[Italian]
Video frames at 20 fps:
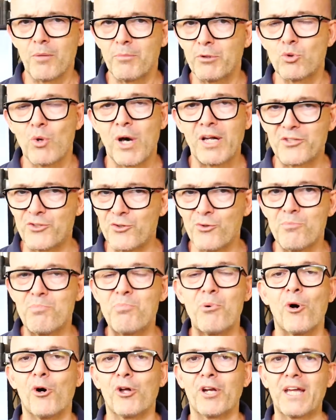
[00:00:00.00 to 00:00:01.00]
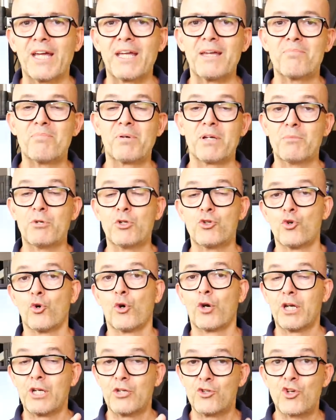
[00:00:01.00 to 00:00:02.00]
Bisogna abituarsi un po' nei
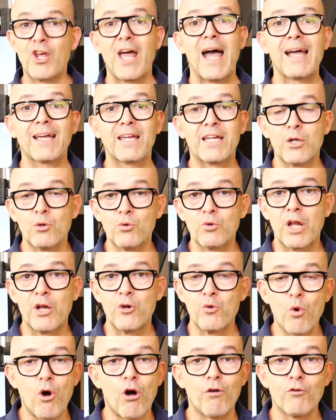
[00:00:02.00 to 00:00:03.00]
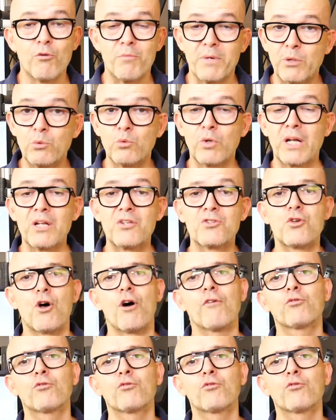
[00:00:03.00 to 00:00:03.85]
primi giorni. C'è anche un nuovo menu nel